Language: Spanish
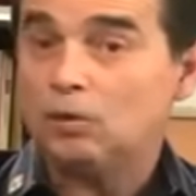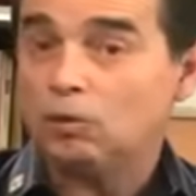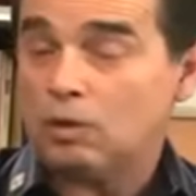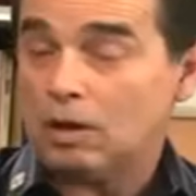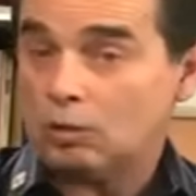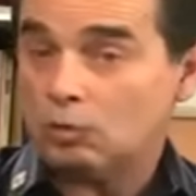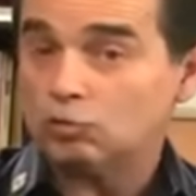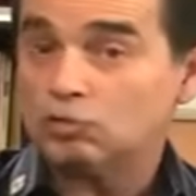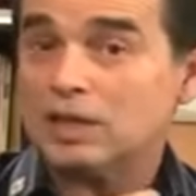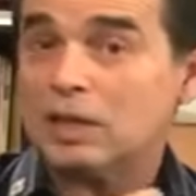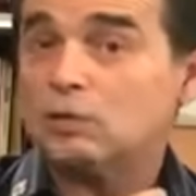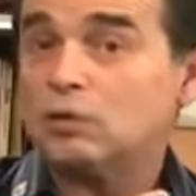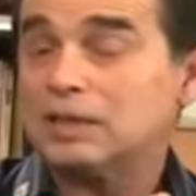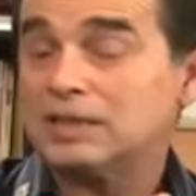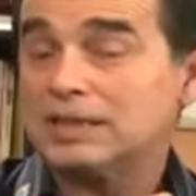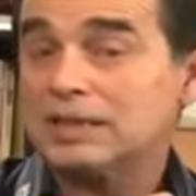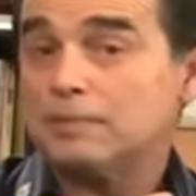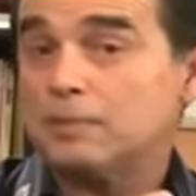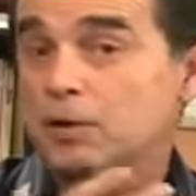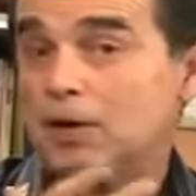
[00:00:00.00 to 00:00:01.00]
Lo han usado
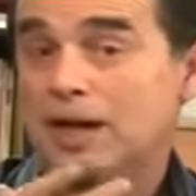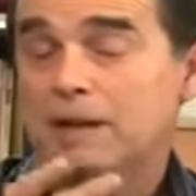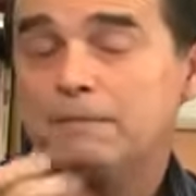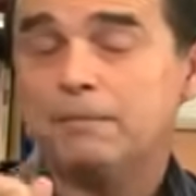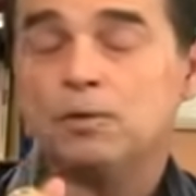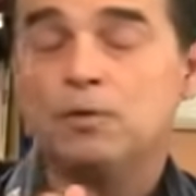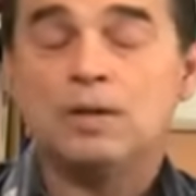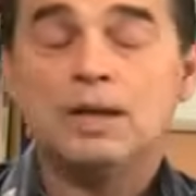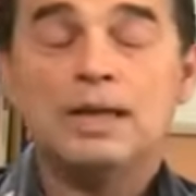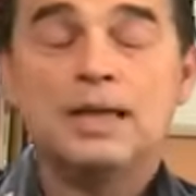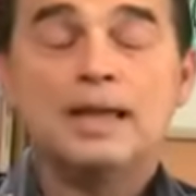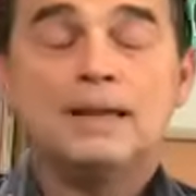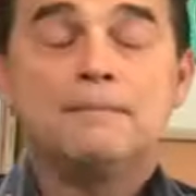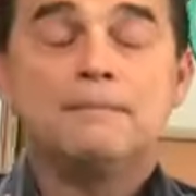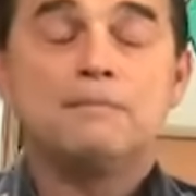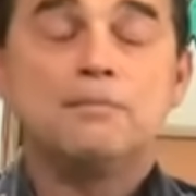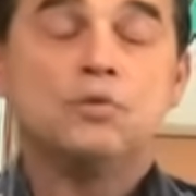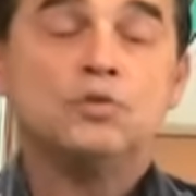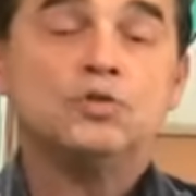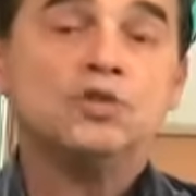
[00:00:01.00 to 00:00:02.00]
así, por ejemplo,
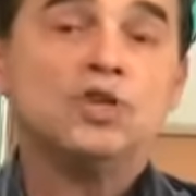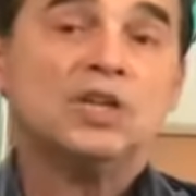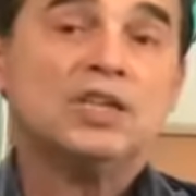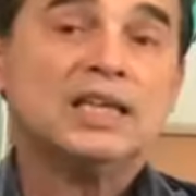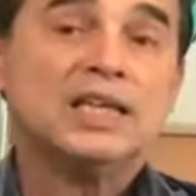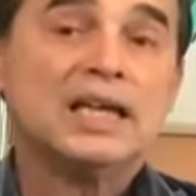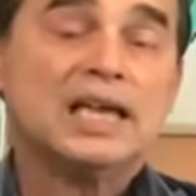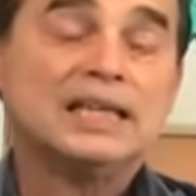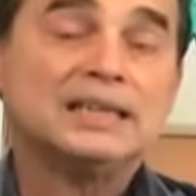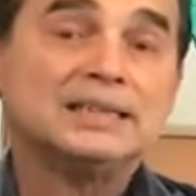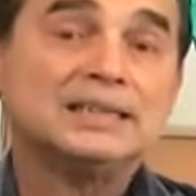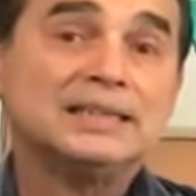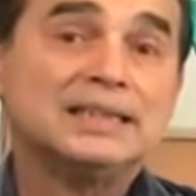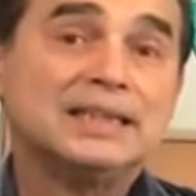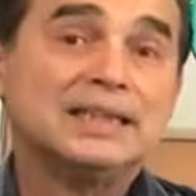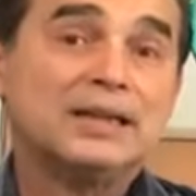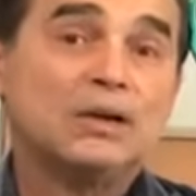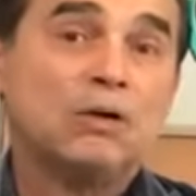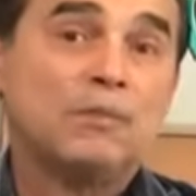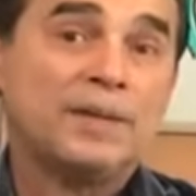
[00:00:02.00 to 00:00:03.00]
muchas de las
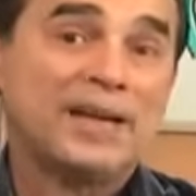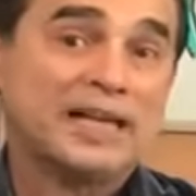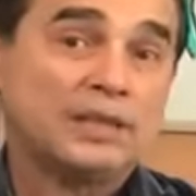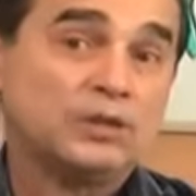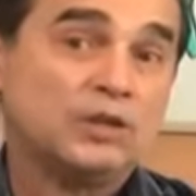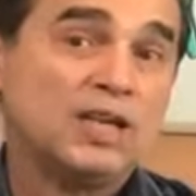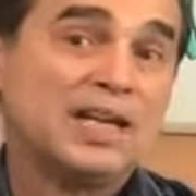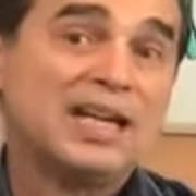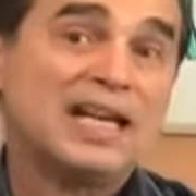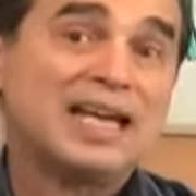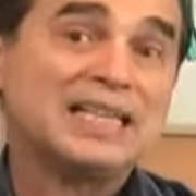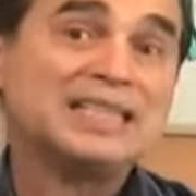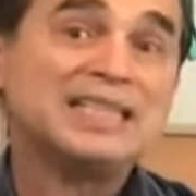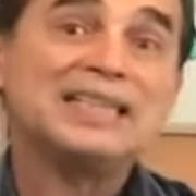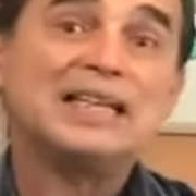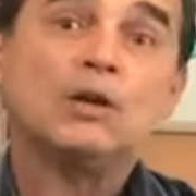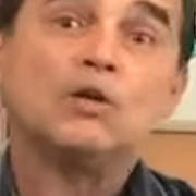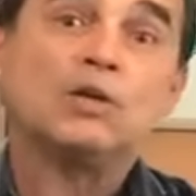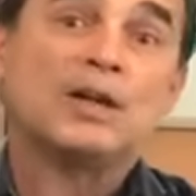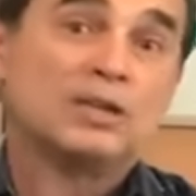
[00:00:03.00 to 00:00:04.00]
operaciones que
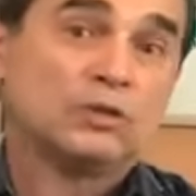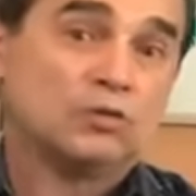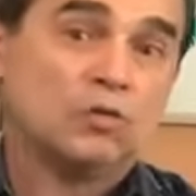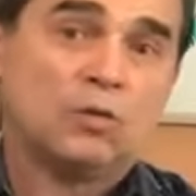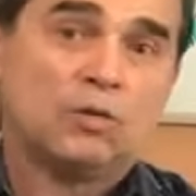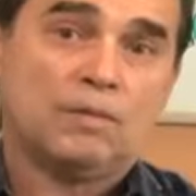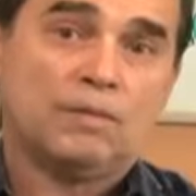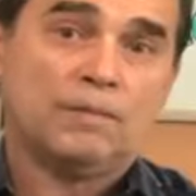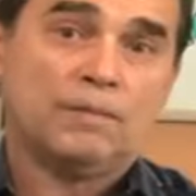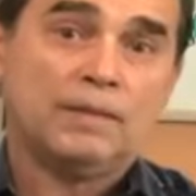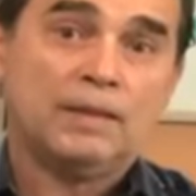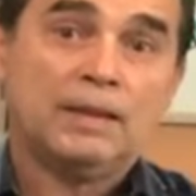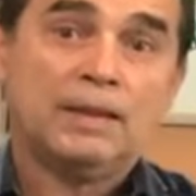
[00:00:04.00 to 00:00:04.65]
hacen de corazón